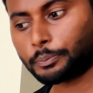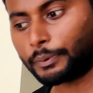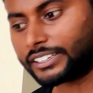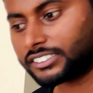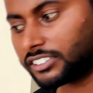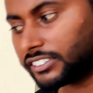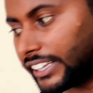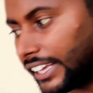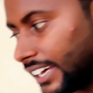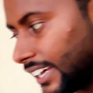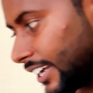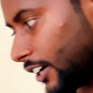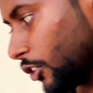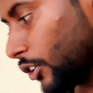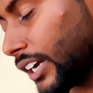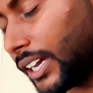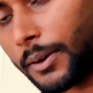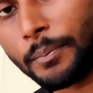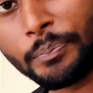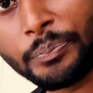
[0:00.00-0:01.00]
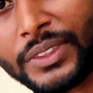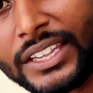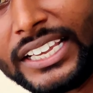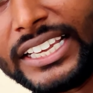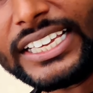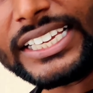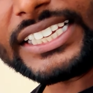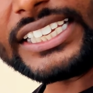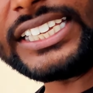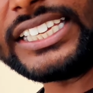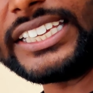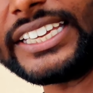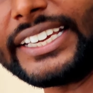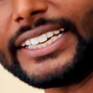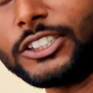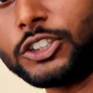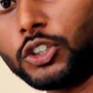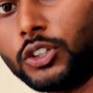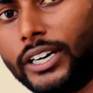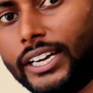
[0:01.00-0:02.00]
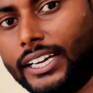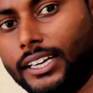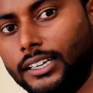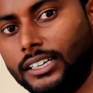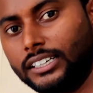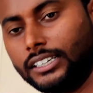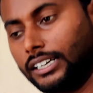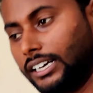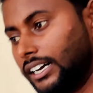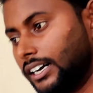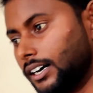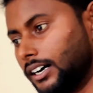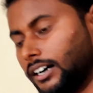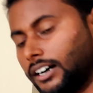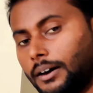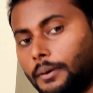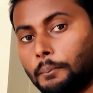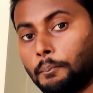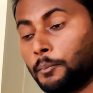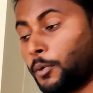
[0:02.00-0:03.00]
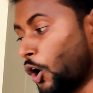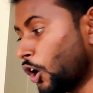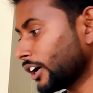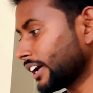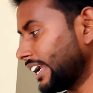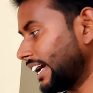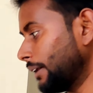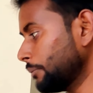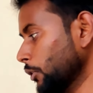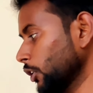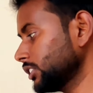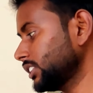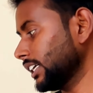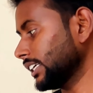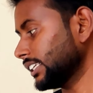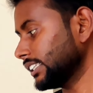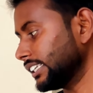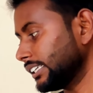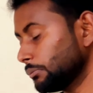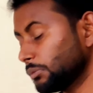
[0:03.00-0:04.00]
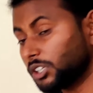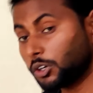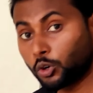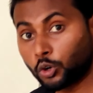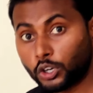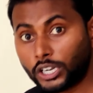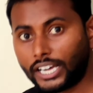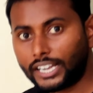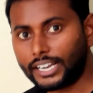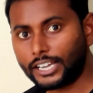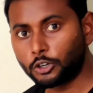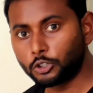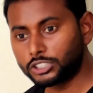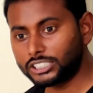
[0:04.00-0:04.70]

एक्सप्रेशन देख रहे होंगे कि ये जो है भोग रहा है बहुत ज़्यादा तेज तो मतलब गुर्रा रहा